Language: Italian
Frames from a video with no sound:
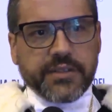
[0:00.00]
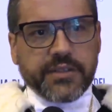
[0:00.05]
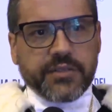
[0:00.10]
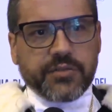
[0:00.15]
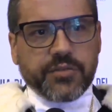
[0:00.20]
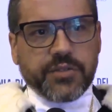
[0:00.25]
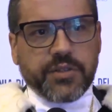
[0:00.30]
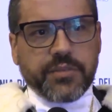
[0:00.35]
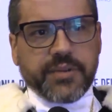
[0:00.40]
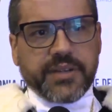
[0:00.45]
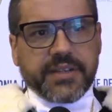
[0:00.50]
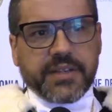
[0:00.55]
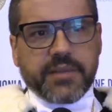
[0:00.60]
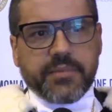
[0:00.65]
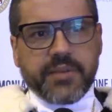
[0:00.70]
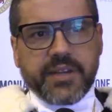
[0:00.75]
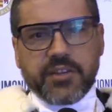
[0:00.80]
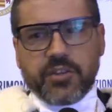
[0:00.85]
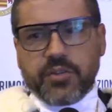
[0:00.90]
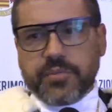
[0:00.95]
direttori di
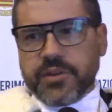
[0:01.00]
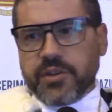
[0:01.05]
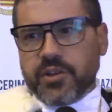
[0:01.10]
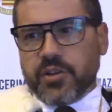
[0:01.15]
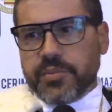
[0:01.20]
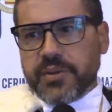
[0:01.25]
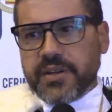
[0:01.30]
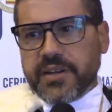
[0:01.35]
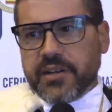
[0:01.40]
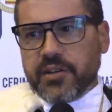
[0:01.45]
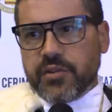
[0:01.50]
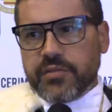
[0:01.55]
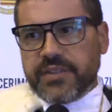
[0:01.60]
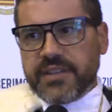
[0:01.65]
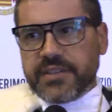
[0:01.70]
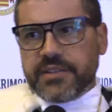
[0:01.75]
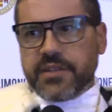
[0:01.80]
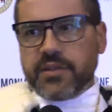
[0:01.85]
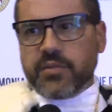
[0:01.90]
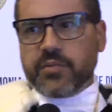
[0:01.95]
dipartimento per l'opera che hanno
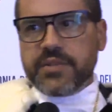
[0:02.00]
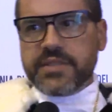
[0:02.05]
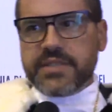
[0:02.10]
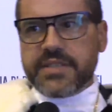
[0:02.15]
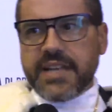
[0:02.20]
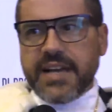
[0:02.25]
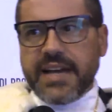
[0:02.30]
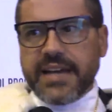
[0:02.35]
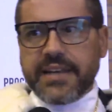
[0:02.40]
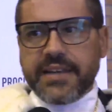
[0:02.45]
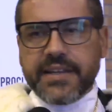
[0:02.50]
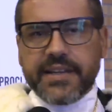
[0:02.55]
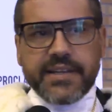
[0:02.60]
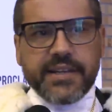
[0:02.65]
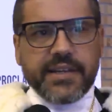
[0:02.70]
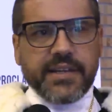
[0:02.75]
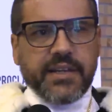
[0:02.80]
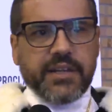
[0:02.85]
fatto in questi anni.